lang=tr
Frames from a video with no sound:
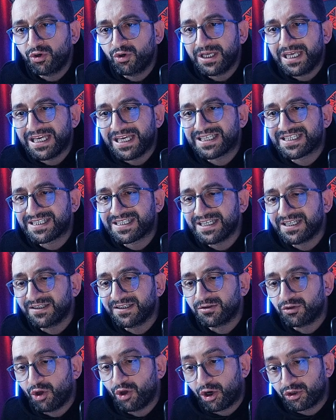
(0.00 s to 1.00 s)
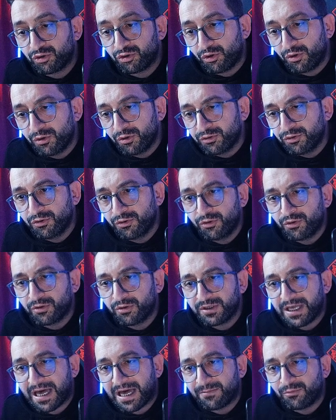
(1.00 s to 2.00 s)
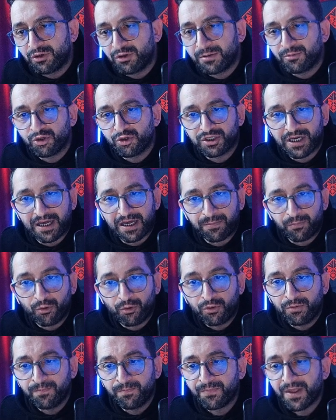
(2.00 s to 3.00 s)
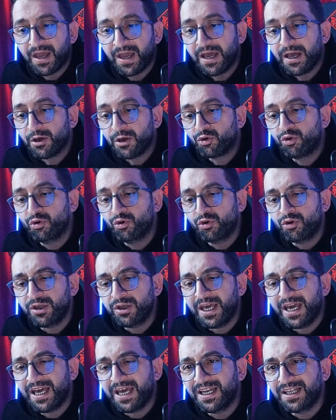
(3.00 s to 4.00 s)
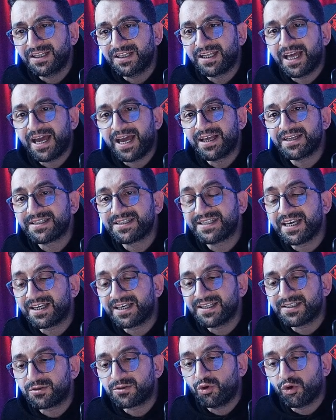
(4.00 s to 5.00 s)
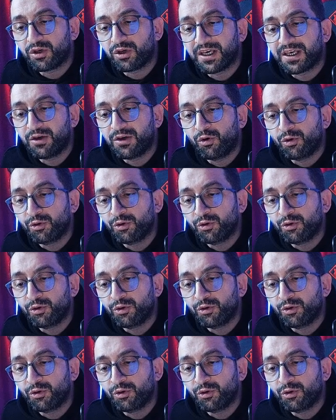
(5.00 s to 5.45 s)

qx'in 4 olduğunu yani bununla bunu çarpıyorum. QY'nin de 8 kök